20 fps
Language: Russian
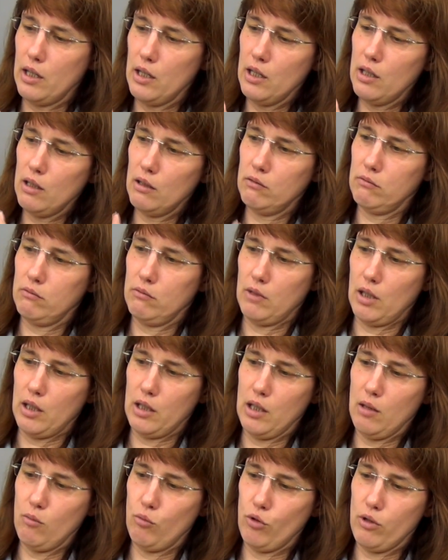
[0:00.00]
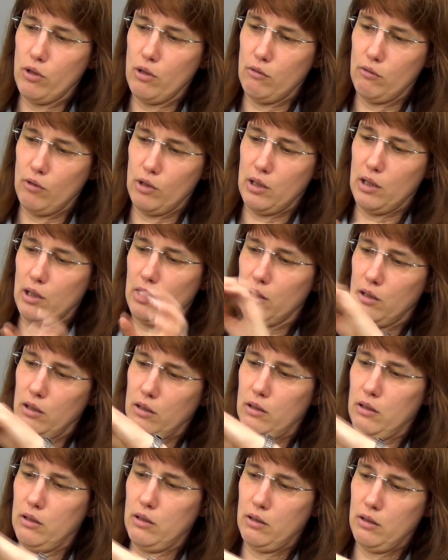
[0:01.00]
И она будет вот так
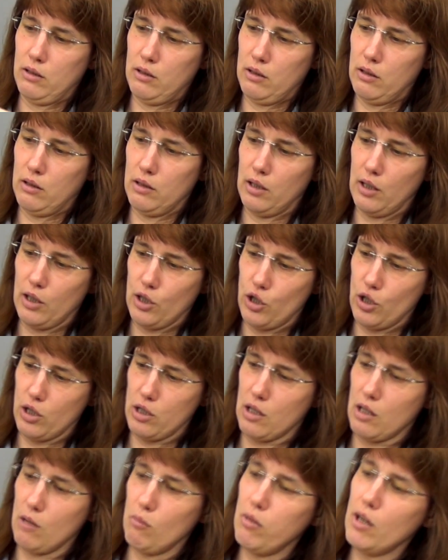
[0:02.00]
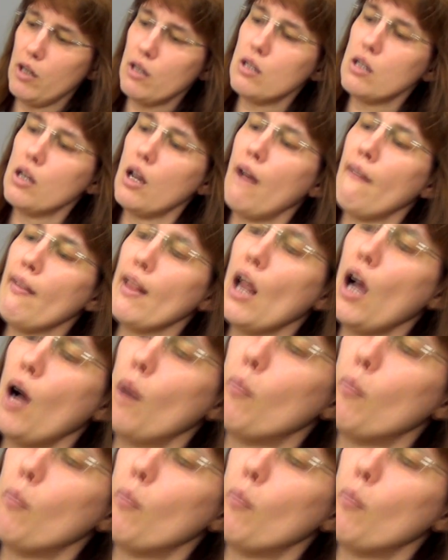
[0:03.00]
также изгибаться.